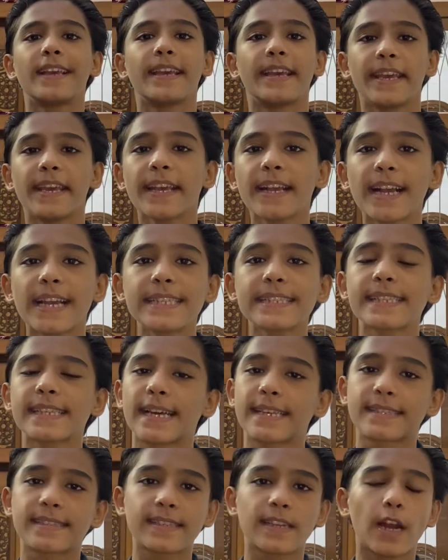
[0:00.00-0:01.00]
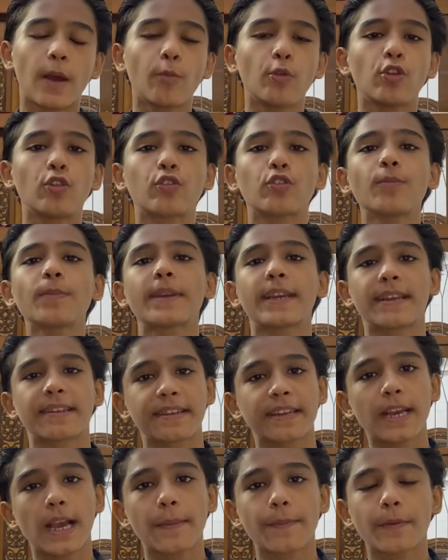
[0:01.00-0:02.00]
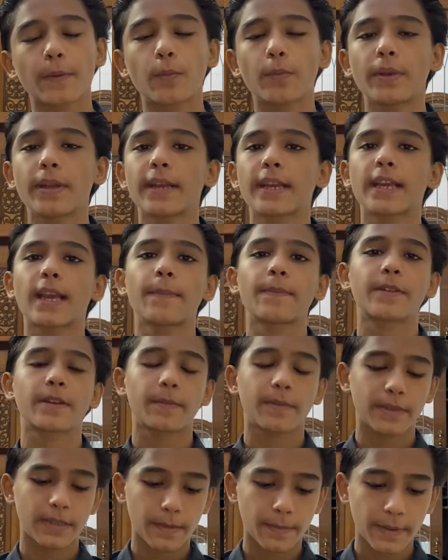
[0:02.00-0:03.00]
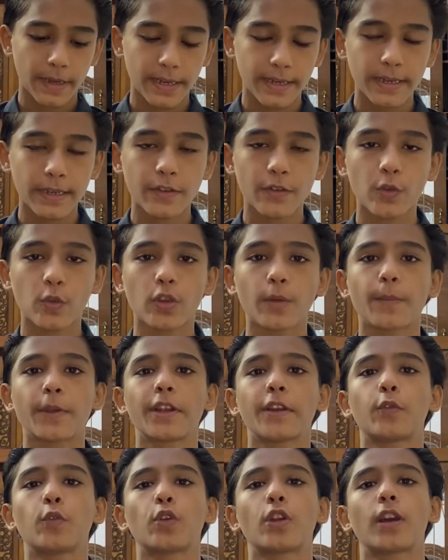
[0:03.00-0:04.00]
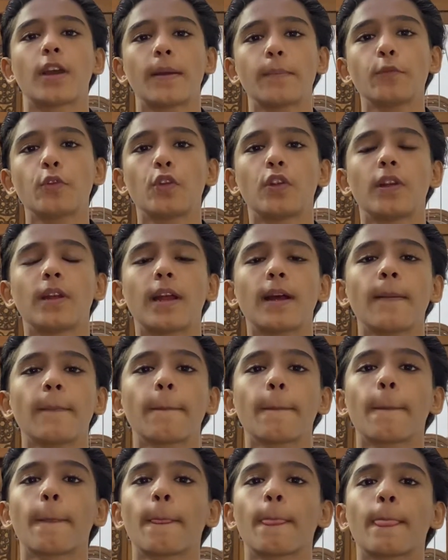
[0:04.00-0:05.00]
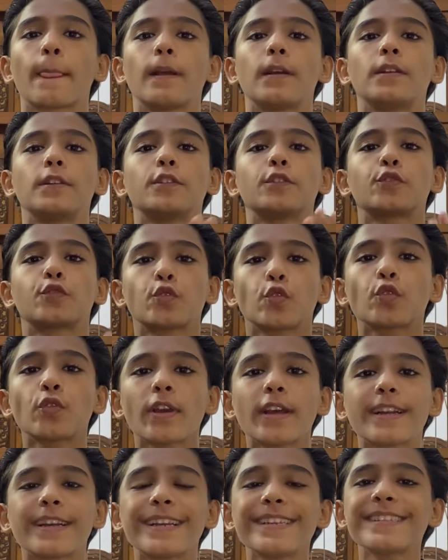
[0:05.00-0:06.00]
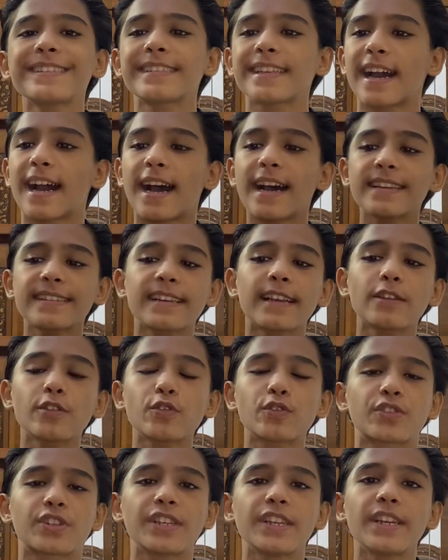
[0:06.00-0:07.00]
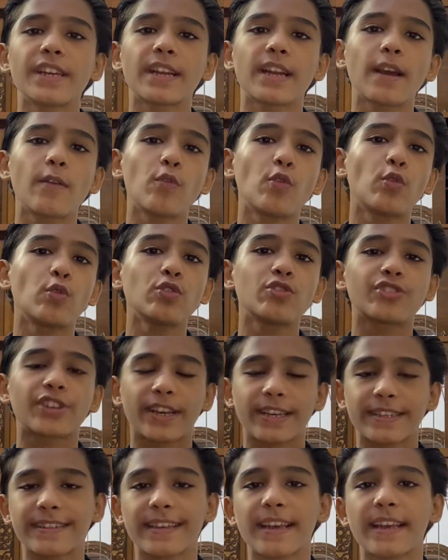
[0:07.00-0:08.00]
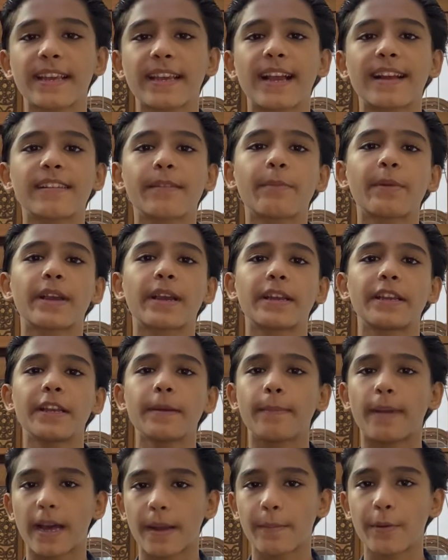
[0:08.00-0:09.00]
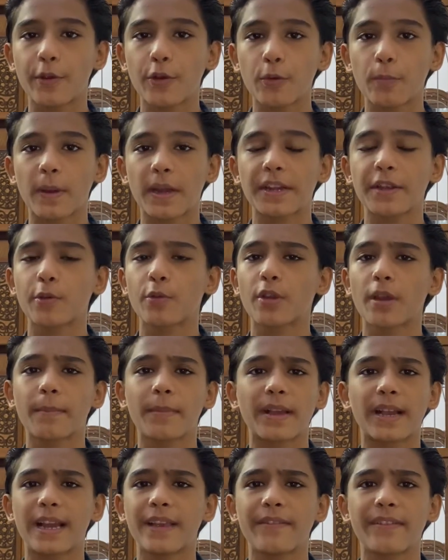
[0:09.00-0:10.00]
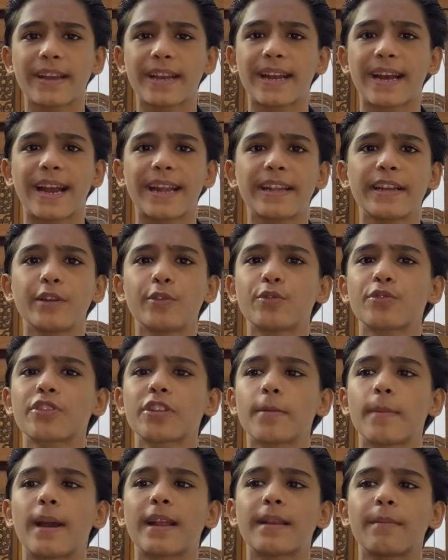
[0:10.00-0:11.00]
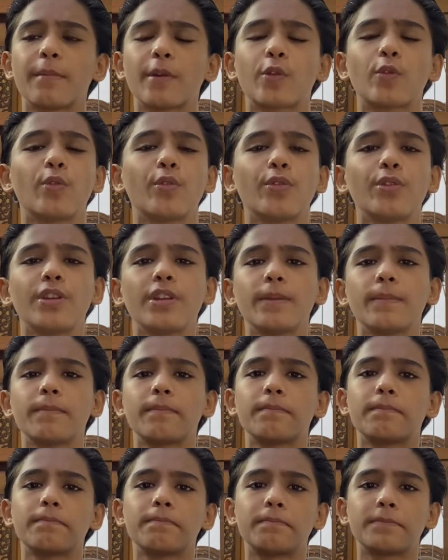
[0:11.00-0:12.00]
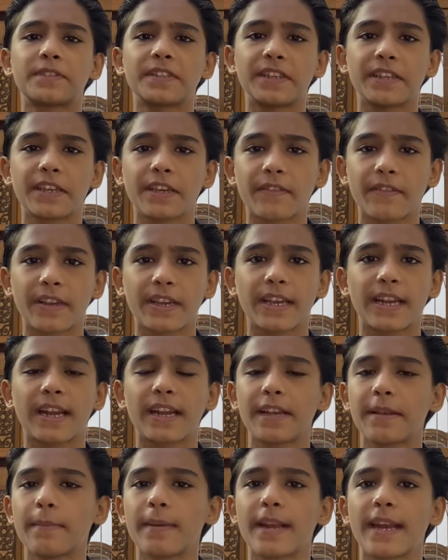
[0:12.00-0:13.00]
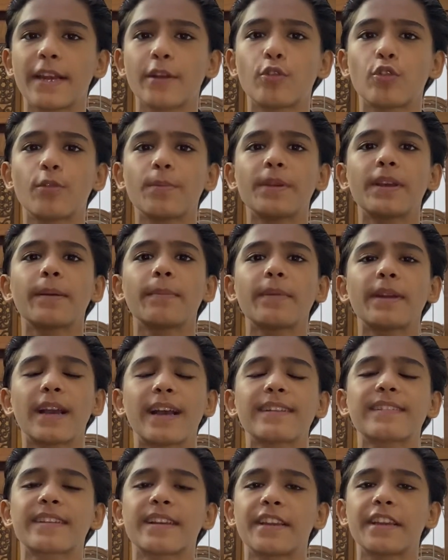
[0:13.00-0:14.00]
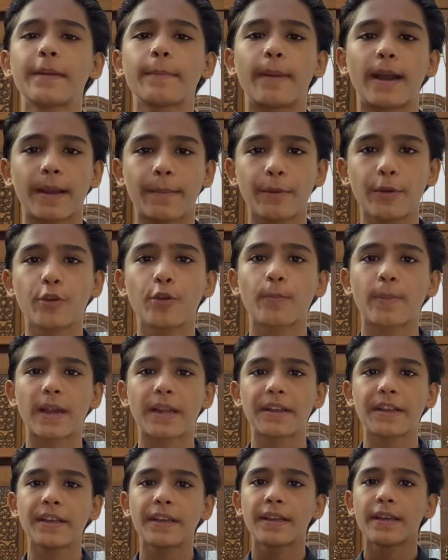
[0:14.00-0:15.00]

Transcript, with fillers: हे गाइस अस्सलाम वालेकुम कैसे हैं आप सब उम्मीद है कि आप सब खैरियत से होंगे मैं ठीक हूँ अलहमदिल्ला सो तो यार गाइस आज का जो सीन है ना वो कुछ ऐसा है कि आज हमने करनी है बारहवीं की पार्टी क्योंकि हमने गाय वगैरह काटी थी उसके बाद हमने कोई सीखे वगैरह नहीं बनाई तो अभी हमने आज करनी है बारहवीं की पार्टी